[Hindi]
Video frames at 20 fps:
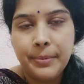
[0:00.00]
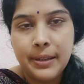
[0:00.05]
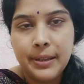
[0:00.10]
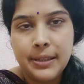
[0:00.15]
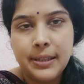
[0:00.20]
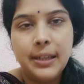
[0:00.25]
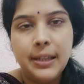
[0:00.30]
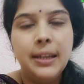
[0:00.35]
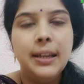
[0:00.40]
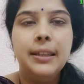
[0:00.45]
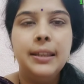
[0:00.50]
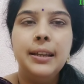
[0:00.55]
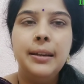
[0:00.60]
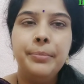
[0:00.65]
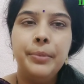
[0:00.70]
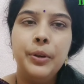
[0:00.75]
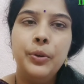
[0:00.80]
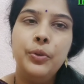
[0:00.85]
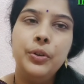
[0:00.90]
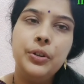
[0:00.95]
कीजिए यदि
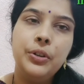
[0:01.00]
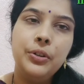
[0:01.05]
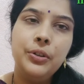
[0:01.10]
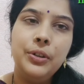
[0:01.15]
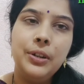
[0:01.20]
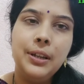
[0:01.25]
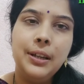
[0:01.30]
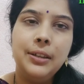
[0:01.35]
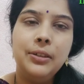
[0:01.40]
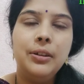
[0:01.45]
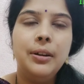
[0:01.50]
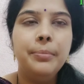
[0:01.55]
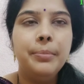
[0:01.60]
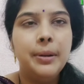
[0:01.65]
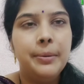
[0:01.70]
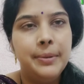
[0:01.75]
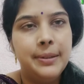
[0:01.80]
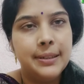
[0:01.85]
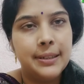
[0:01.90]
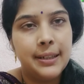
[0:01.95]
आपकी कोई क्योरी है तो आप
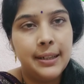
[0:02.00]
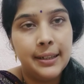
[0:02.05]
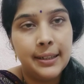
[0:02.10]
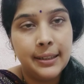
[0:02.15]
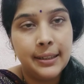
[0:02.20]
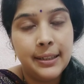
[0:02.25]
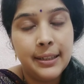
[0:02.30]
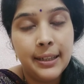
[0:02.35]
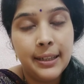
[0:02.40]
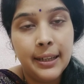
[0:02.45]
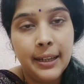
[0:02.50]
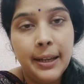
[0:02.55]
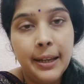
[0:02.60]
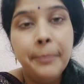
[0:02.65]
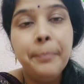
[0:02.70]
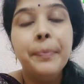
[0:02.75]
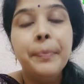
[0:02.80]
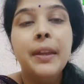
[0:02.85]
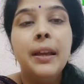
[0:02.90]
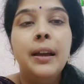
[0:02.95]
कमेंट्स कर दिए
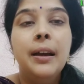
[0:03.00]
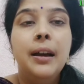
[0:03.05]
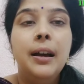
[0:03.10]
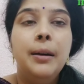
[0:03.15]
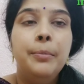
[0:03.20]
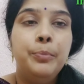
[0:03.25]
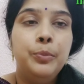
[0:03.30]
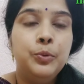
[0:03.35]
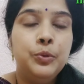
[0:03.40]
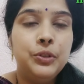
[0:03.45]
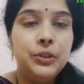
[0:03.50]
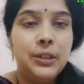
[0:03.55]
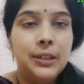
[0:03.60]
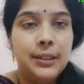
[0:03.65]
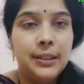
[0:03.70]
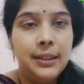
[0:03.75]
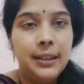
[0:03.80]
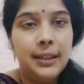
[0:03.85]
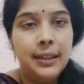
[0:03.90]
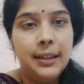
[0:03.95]
पूछ
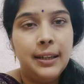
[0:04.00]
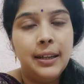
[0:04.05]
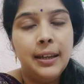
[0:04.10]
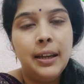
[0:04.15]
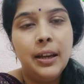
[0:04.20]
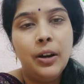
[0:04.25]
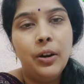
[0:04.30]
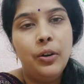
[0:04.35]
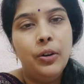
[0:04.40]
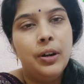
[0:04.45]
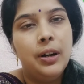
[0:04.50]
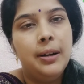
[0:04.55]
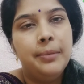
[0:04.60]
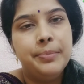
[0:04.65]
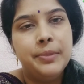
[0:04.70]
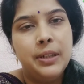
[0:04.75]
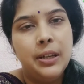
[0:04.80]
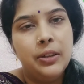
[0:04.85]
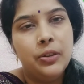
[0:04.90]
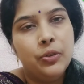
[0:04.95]
सकते हैं और आप
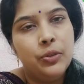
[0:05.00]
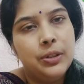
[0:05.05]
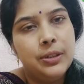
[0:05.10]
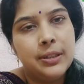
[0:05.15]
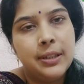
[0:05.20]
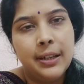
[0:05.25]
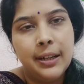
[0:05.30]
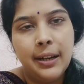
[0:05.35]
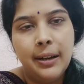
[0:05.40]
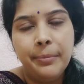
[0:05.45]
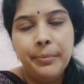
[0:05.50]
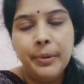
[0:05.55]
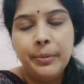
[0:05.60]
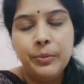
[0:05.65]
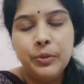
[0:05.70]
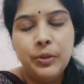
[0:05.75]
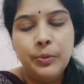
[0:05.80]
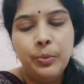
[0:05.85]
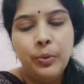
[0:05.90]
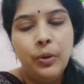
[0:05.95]
चाहें तो इंस्टाग्राम पर
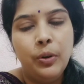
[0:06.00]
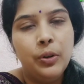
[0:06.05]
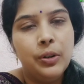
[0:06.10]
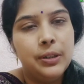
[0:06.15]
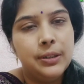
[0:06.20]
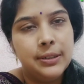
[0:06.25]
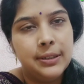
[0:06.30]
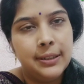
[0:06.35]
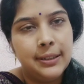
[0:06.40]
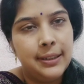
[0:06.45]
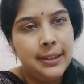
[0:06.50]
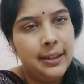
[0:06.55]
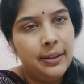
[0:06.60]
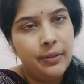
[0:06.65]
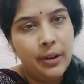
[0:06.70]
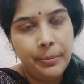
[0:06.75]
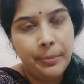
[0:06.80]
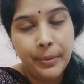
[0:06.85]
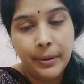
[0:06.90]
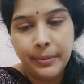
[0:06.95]
मुझे फॉलो कर सकते हैं
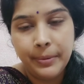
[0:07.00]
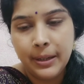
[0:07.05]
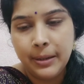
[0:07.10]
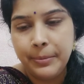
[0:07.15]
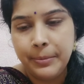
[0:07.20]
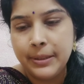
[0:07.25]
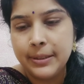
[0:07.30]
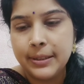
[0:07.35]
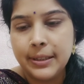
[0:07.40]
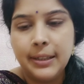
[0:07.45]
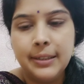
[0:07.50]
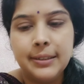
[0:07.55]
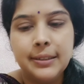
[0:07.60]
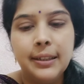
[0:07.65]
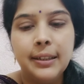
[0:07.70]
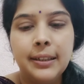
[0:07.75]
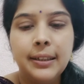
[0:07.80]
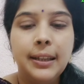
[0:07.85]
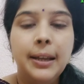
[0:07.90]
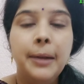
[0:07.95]
वहाँ पर भी कमेंट्स कर
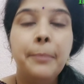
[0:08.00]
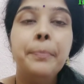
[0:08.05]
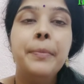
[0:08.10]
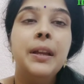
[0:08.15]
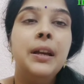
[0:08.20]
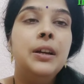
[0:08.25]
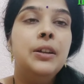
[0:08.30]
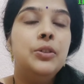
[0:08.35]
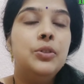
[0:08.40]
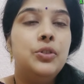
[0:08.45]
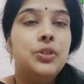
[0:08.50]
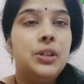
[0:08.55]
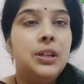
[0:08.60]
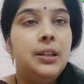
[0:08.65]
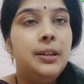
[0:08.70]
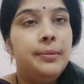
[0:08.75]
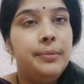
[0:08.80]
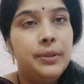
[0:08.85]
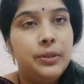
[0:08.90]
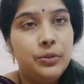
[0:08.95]
सकते हैं तो
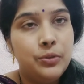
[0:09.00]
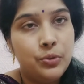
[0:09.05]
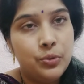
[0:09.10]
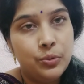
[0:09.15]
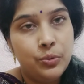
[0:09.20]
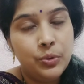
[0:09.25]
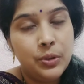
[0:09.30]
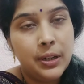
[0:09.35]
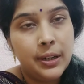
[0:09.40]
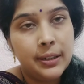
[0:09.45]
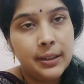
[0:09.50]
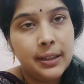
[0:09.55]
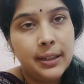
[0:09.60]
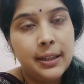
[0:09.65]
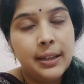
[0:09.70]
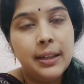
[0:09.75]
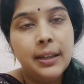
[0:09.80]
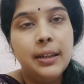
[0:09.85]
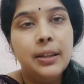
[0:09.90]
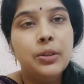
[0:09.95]
चलिए वीडियो शुरू करते
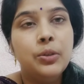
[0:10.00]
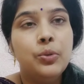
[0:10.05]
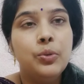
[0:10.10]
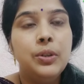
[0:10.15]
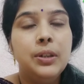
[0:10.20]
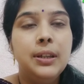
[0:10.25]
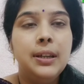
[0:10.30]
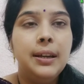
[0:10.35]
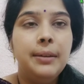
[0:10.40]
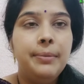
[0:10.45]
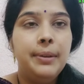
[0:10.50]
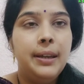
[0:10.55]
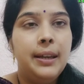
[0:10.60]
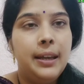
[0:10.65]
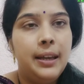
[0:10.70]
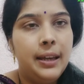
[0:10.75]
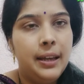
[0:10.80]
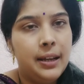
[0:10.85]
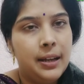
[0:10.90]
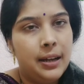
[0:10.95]
हैं तो ये भी
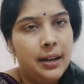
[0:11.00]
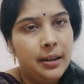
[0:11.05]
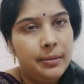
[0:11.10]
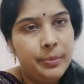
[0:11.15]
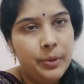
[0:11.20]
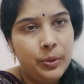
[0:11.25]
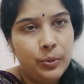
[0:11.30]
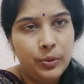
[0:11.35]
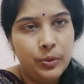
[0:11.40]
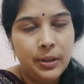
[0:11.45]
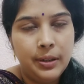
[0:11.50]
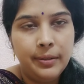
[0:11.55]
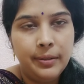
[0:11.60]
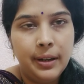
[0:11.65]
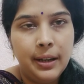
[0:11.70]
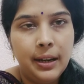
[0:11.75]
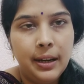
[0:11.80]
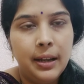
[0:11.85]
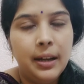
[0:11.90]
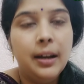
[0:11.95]
एक कान में होने
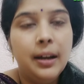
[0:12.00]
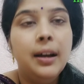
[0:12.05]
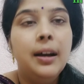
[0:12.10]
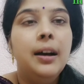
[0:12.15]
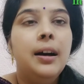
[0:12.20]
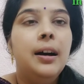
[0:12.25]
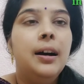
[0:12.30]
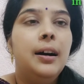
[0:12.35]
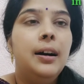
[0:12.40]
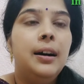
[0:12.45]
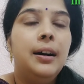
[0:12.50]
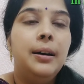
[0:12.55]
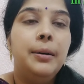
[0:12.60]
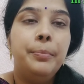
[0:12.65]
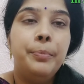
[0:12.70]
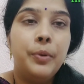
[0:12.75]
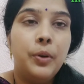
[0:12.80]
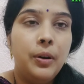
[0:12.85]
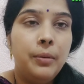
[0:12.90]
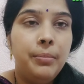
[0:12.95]
वाला
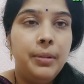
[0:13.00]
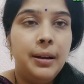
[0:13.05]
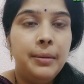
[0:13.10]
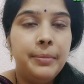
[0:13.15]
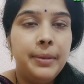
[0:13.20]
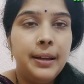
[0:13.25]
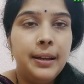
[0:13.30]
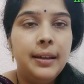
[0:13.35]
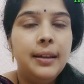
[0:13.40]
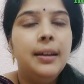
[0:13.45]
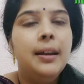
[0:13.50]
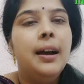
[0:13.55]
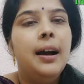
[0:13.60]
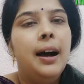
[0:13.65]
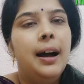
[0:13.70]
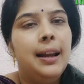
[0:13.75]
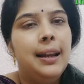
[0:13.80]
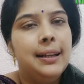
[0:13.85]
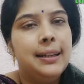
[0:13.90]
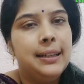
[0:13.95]
प्रॉब्लम है
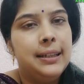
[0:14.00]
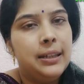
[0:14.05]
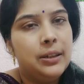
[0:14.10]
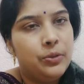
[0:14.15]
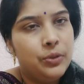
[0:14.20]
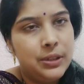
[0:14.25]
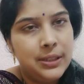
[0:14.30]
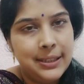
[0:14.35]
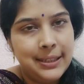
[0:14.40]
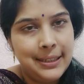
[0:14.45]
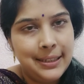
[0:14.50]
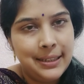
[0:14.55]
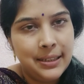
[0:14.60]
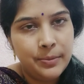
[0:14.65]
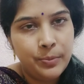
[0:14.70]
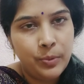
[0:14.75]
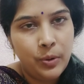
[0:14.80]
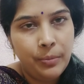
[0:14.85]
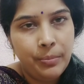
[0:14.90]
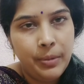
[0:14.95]
हालांकि ये कोई सीरियस
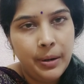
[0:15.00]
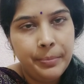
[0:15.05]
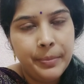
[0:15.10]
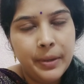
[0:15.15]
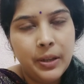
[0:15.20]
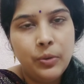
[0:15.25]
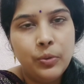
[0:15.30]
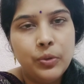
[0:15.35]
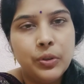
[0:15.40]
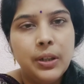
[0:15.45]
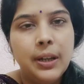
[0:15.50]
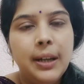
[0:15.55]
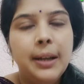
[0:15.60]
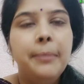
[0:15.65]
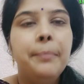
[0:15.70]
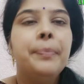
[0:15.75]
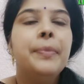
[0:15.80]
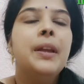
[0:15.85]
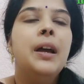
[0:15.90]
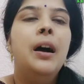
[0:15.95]
प्रॉब्लम नहीं होता है
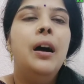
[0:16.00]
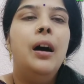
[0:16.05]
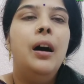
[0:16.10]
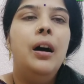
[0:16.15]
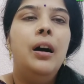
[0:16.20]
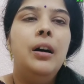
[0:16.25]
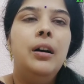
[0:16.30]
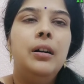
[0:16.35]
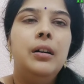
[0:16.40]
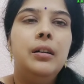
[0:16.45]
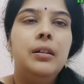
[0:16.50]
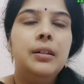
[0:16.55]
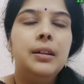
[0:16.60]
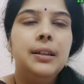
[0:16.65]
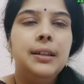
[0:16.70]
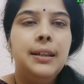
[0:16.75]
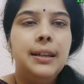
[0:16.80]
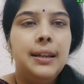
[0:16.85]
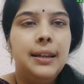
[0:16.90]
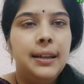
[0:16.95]
और
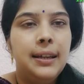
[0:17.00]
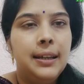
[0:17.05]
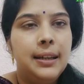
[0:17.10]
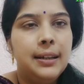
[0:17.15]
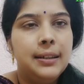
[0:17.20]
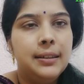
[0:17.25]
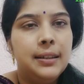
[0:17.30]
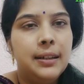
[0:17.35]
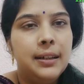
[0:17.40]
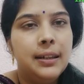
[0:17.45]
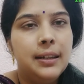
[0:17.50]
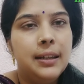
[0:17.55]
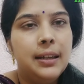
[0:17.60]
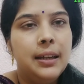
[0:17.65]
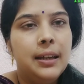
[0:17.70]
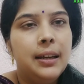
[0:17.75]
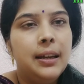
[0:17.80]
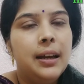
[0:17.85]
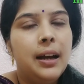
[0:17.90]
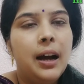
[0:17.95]
ये एक तरह
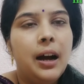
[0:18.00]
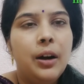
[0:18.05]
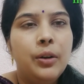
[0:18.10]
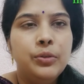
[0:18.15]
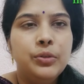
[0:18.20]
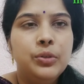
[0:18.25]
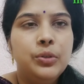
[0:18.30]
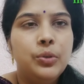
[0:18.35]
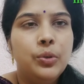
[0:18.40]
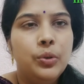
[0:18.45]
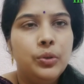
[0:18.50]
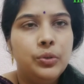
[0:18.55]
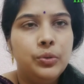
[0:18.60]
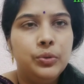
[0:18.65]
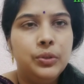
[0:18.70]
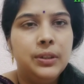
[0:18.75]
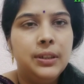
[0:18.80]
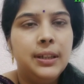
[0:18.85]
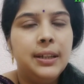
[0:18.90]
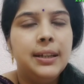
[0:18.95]
की आउट ग्रोथ
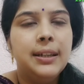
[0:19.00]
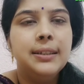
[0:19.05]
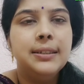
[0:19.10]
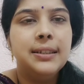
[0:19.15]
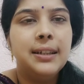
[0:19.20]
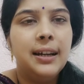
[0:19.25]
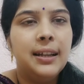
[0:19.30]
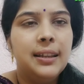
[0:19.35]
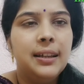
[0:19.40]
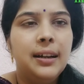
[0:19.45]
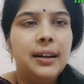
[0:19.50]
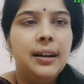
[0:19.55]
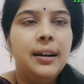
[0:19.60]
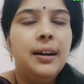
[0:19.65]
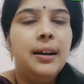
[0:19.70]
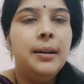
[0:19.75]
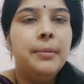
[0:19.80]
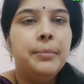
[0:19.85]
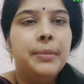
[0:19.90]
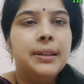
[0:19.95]
होती है ज़्यादा
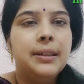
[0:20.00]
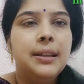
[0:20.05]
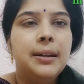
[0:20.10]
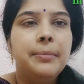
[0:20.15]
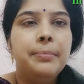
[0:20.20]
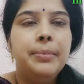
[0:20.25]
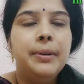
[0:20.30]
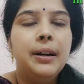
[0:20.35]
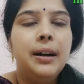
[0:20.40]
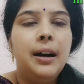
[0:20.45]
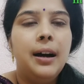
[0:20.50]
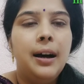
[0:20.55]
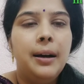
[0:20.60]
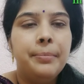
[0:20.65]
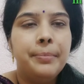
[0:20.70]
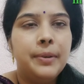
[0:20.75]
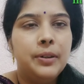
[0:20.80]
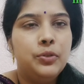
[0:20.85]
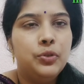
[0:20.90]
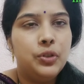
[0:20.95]
मतलब
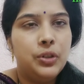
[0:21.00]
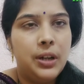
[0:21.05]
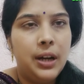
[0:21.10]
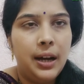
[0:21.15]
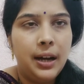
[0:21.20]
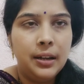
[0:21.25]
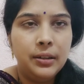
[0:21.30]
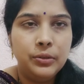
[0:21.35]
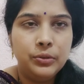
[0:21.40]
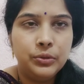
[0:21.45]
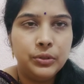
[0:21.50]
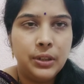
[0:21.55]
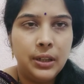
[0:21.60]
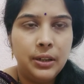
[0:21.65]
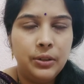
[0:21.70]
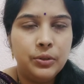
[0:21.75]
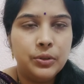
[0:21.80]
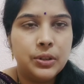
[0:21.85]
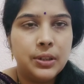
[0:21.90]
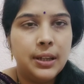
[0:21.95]
आपका जो कान होता
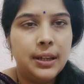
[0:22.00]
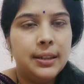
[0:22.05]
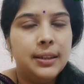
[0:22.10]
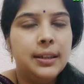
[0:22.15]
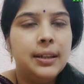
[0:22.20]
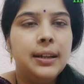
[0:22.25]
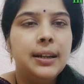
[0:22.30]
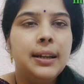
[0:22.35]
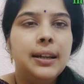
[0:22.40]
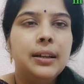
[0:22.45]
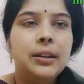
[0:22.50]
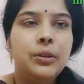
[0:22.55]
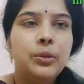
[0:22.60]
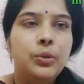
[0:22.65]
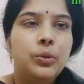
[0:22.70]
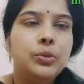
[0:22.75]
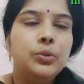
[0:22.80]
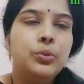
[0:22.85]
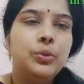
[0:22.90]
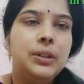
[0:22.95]
है उसके अंदर एक
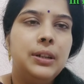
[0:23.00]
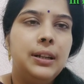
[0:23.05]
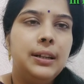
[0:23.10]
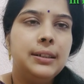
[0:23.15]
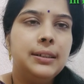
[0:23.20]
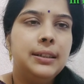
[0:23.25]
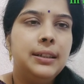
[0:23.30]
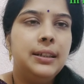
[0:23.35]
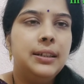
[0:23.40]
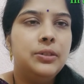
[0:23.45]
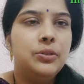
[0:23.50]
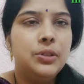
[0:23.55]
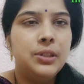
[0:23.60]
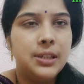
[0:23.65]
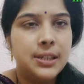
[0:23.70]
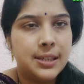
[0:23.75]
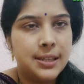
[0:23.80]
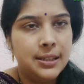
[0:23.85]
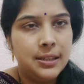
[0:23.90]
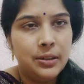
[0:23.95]
ग्रोथ होने लगती है जो
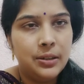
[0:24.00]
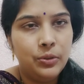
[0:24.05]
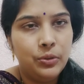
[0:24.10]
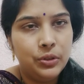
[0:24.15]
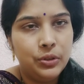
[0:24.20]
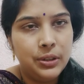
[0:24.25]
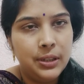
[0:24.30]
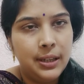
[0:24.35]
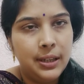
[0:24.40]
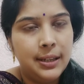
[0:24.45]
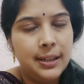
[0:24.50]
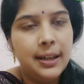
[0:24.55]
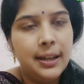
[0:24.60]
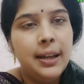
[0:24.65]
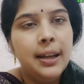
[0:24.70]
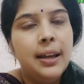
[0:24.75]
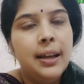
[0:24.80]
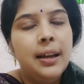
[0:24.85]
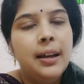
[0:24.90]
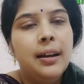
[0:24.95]
जिसकी ज़रूरत नहीं
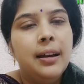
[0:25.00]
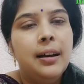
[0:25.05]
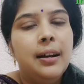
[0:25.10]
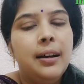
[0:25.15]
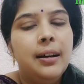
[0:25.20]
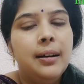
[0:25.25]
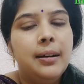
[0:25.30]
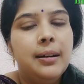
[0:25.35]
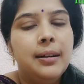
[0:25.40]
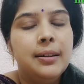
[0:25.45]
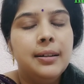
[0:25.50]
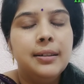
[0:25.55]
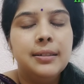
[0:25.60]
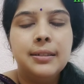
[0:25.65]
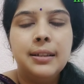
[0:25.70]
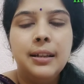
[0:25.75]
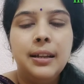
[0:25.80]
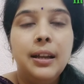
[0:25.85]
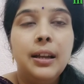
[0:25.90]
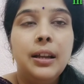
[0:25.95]
है
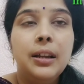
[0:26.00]
इसे